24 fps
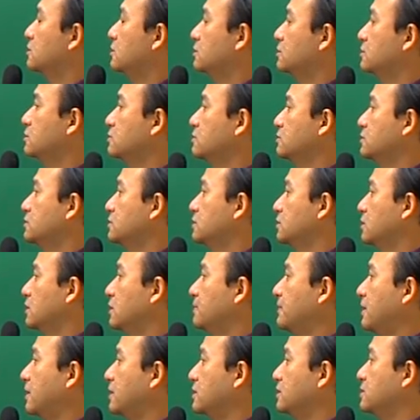절대적 이치가
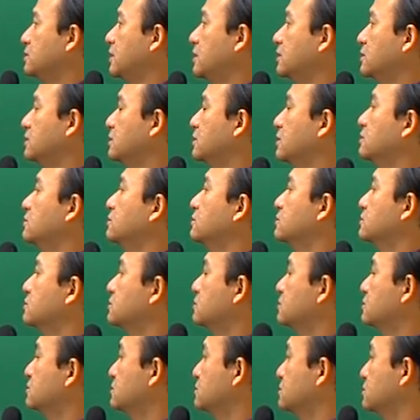바뀌지 않는다는
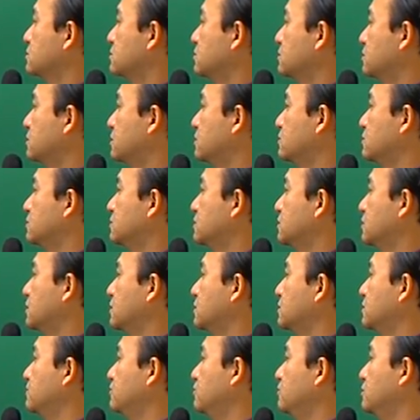것은 절대적 이치가
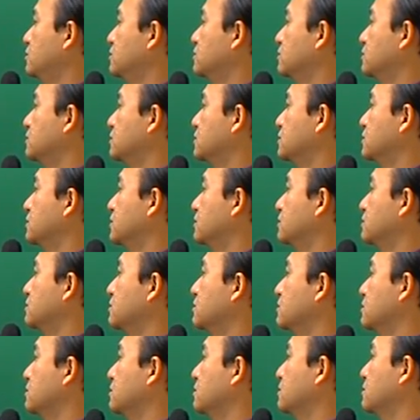이제 물리적
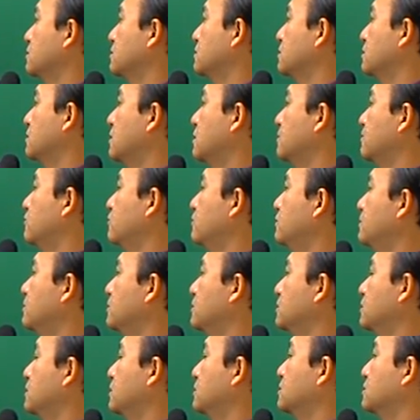이치인데요.
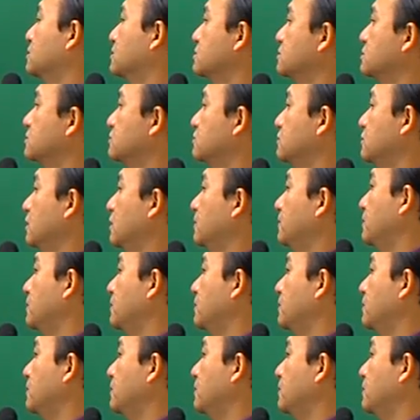불변이라는 것은 우리가